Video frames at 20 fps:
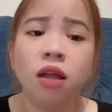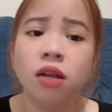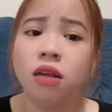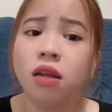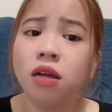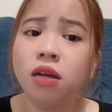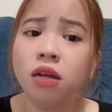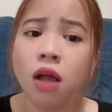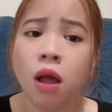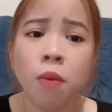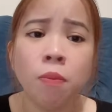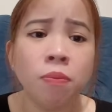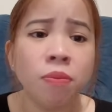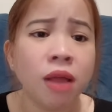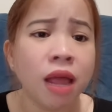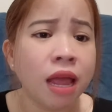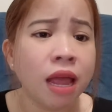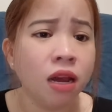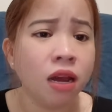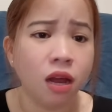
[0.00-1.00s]
nó không
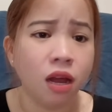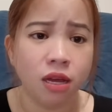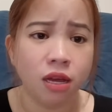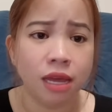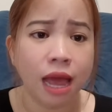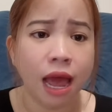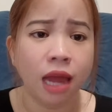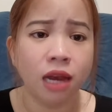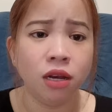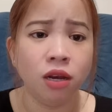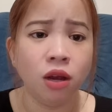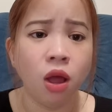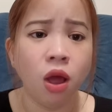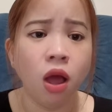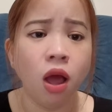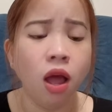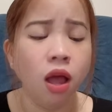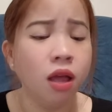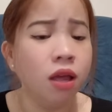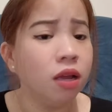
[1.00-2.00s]
nghe lời anh nó